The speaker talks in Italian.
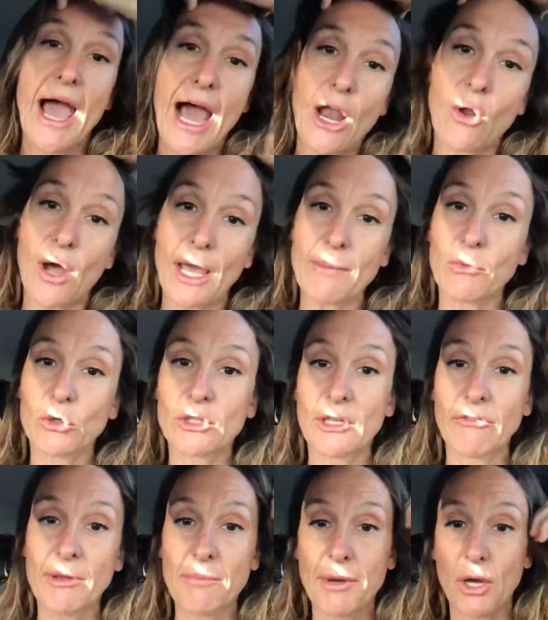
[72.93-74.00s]
Allora, i
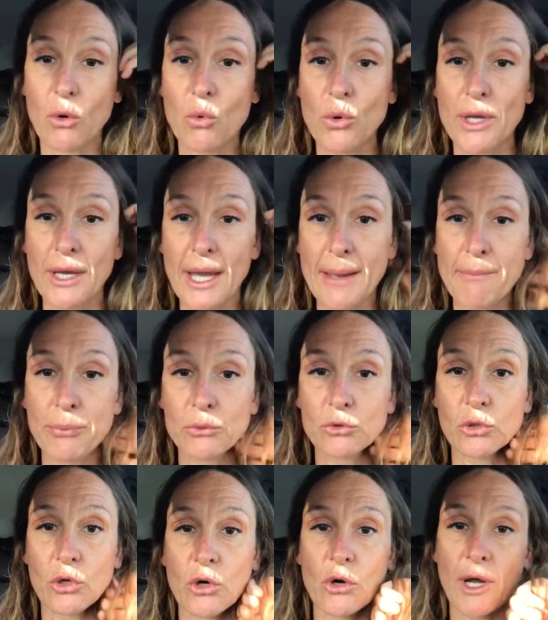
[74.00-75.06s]
motivi per cui
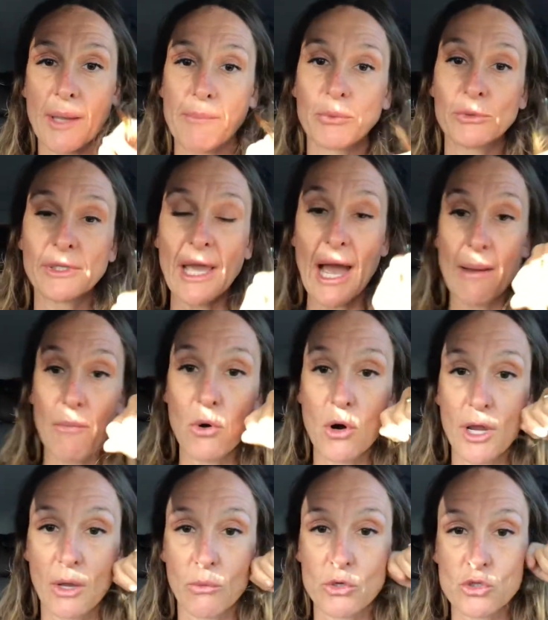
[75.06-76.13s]
reputo,
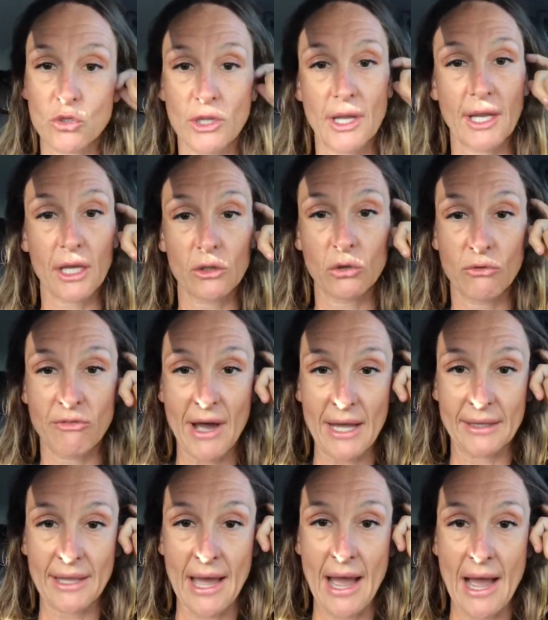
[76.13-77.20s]
reputiamo che questo decreto
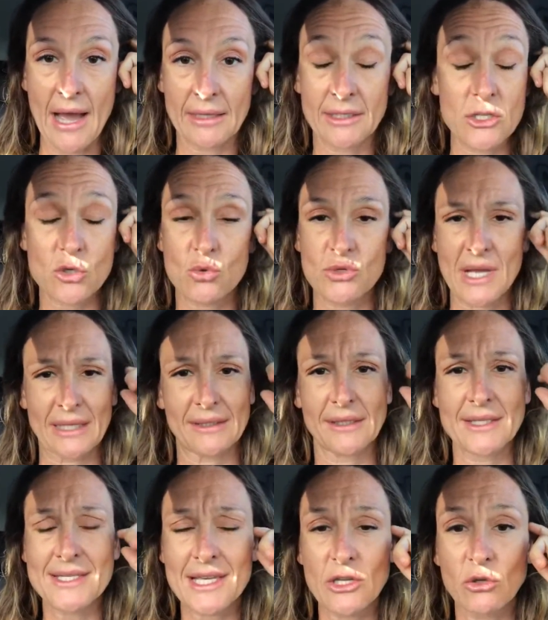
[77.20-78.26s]
vada, di,
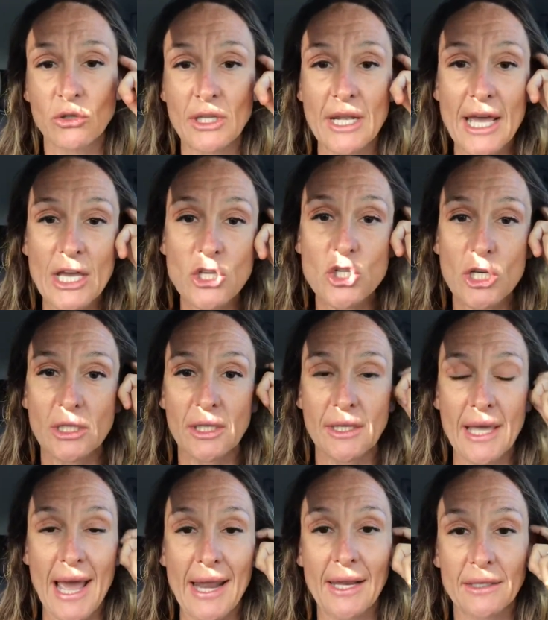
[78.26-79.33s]
scusate, disegno di legge,
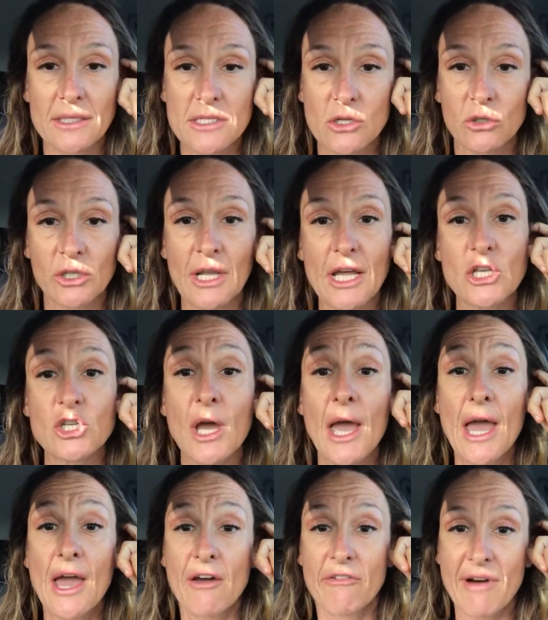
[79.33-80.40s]
DDL, disegno di legge
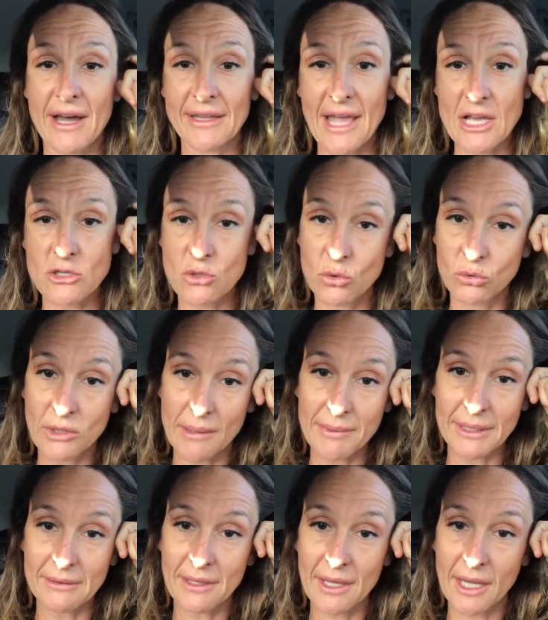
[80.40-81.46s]
vada
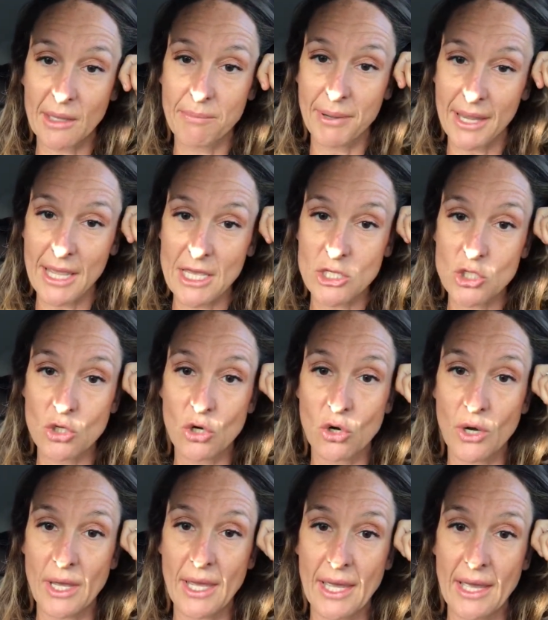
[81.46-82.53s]
assolutamente
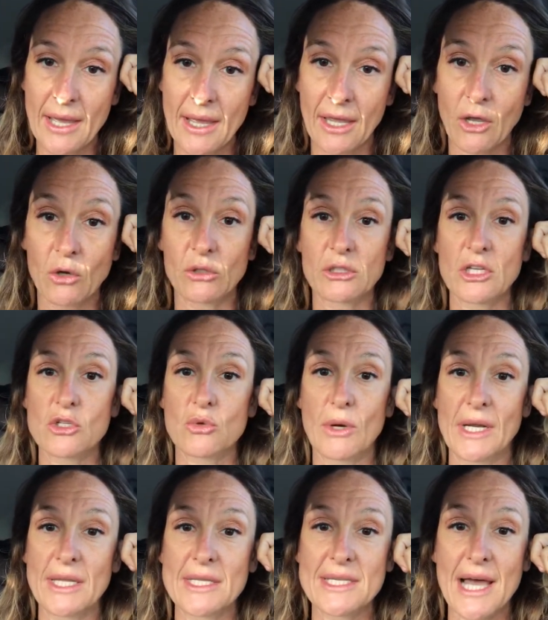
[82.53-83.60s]
ripreso e eh, ricontestualizzato
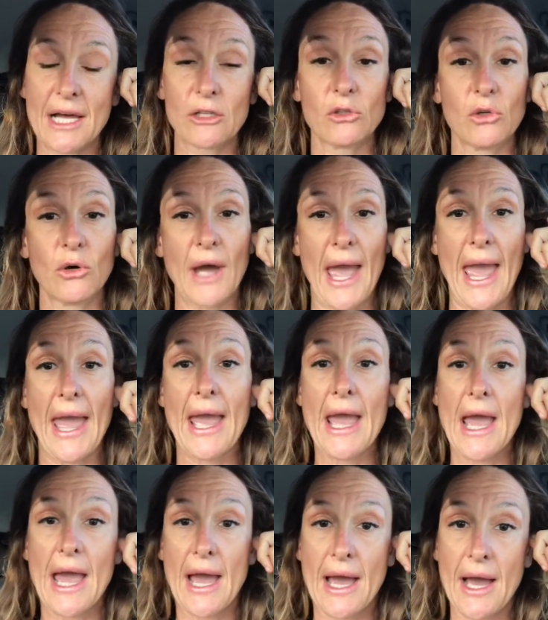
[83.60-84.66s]
sessualizzato è,
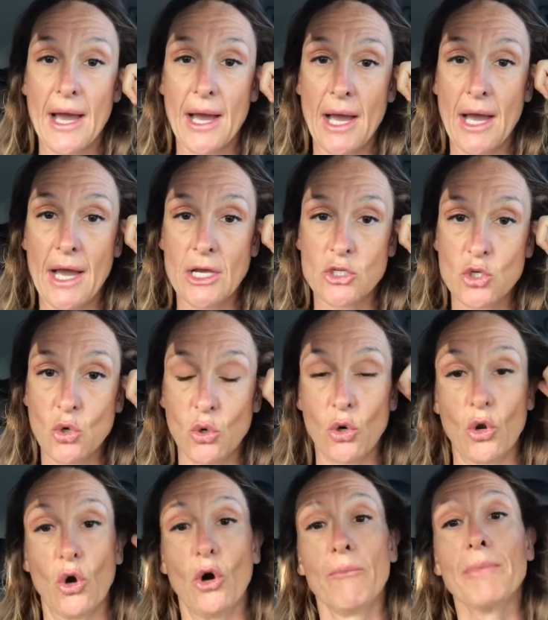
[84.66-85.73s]
eh,
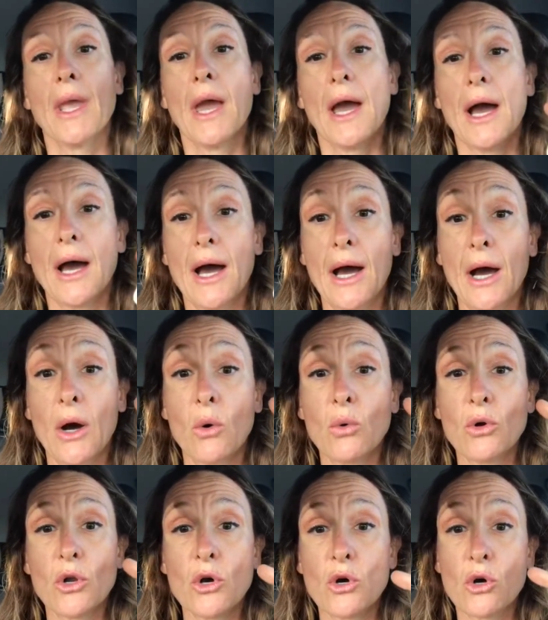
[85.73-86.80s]
sono eh,
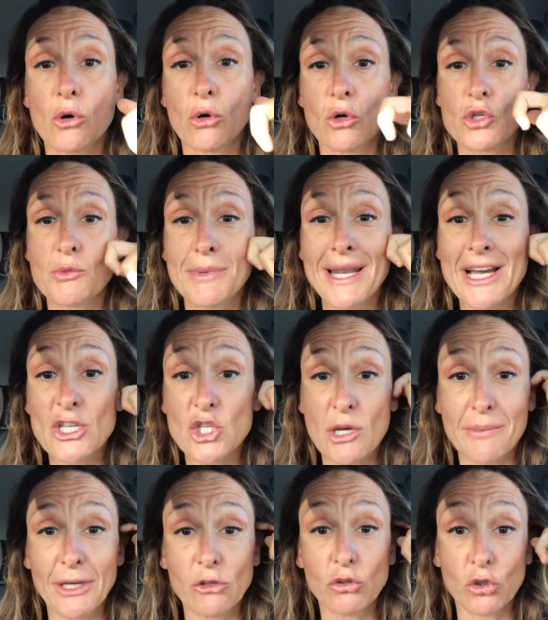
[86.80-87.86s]
uno
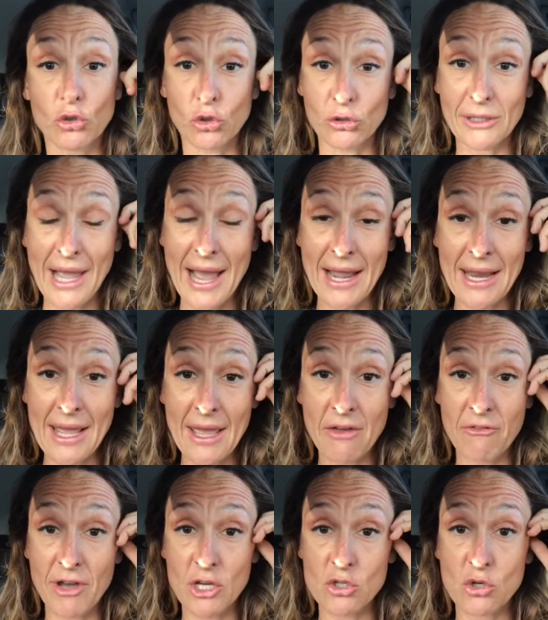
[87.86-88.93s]
sbilanciamento
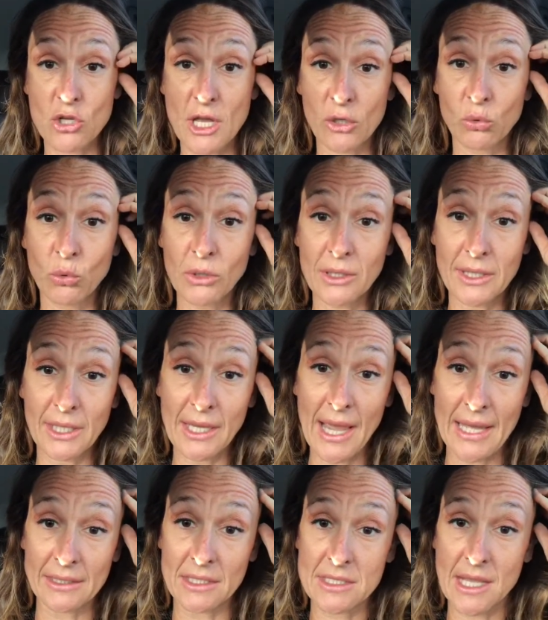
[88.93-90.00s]
totale verso gli adulti
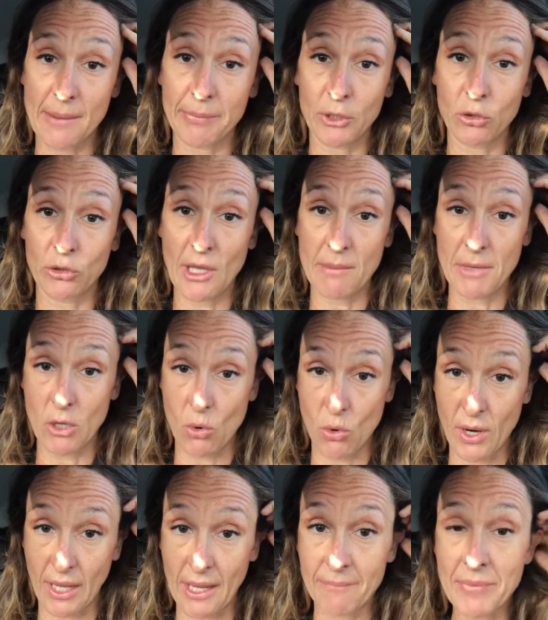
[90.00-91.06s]
a discapito dei
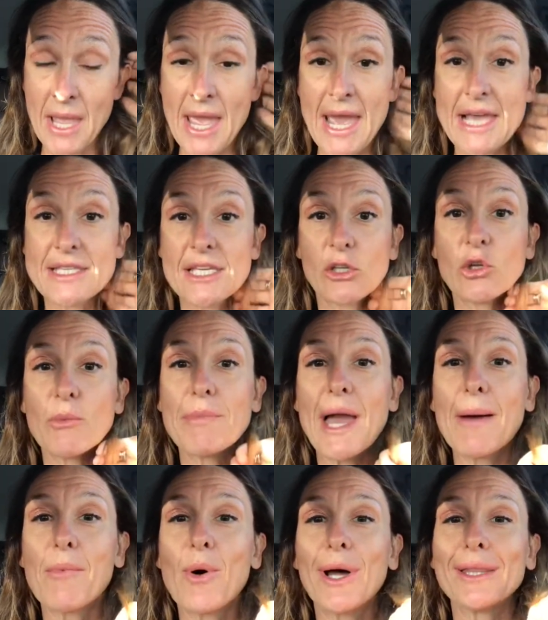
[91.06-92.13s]
minori e se
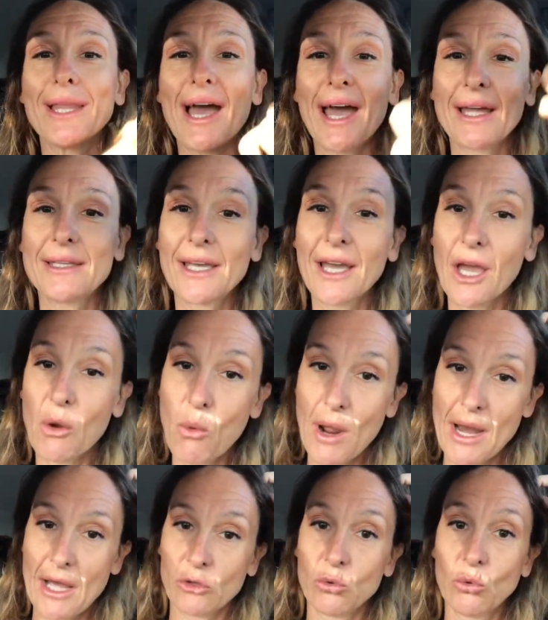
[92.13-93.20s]
dobbiamo andare a dire
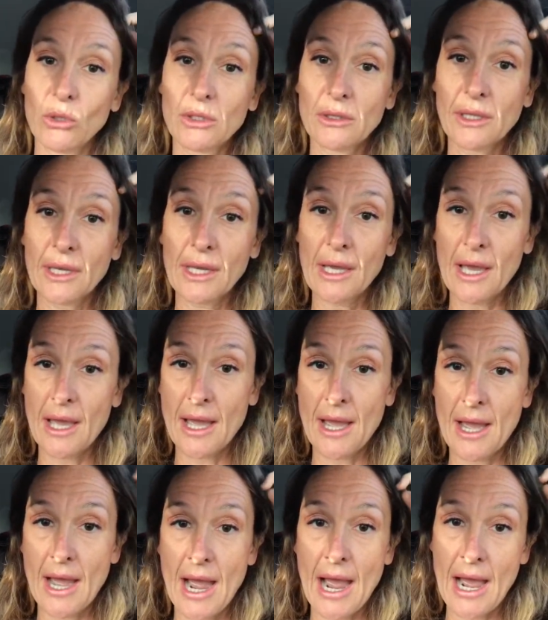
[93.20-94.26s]
quale adulti
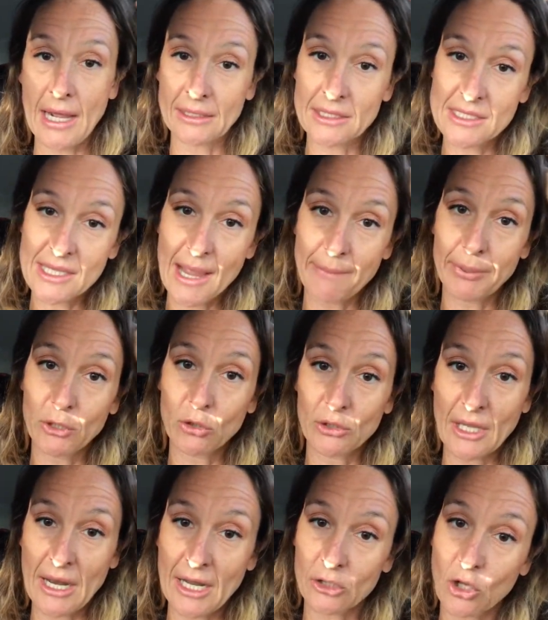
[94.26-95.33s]
eh, a discapito
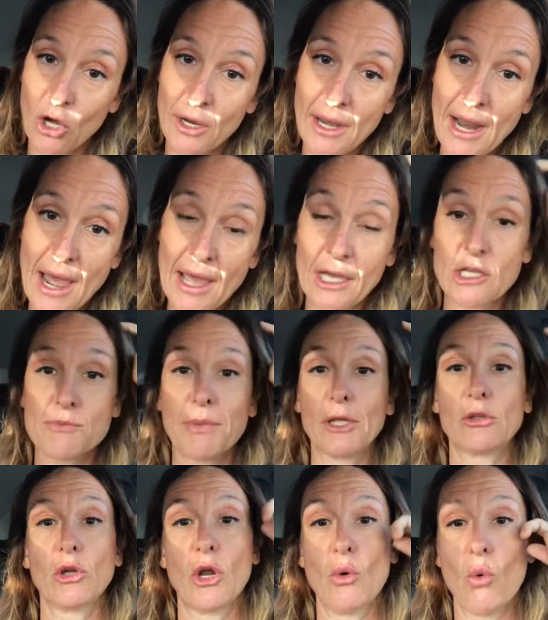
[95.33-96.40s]
della donna
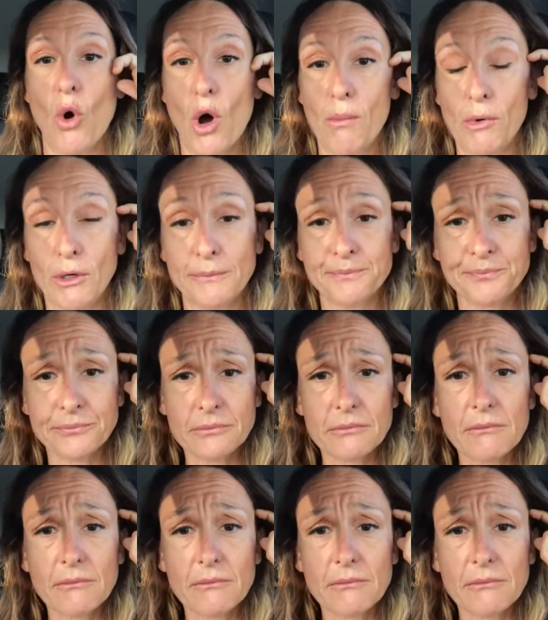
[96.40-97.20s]
rispetto all'uomo.